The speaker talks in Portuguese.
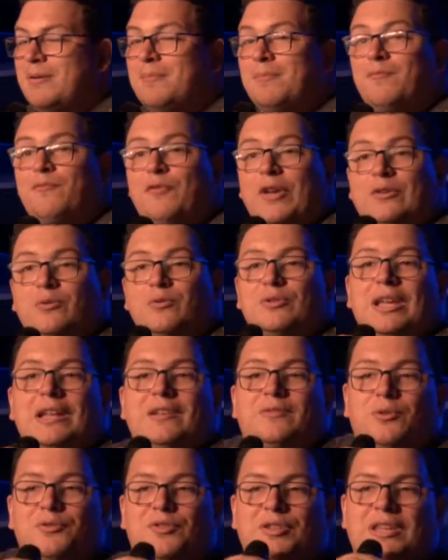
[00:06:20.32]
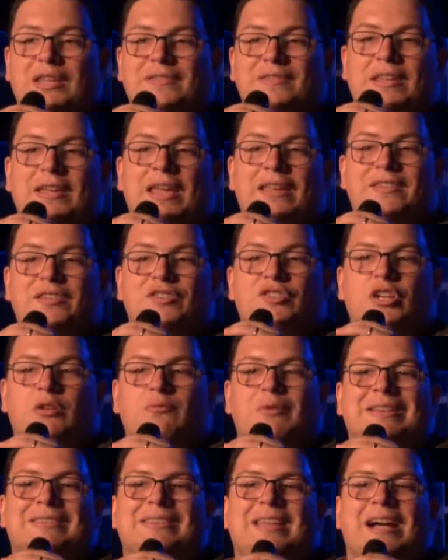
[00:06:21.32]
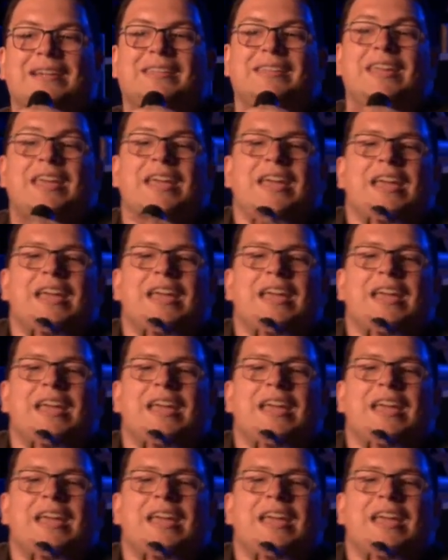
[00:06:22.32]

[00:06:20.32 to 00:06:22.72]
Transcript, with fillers: fez com que eles conseguissem resistir a um ataque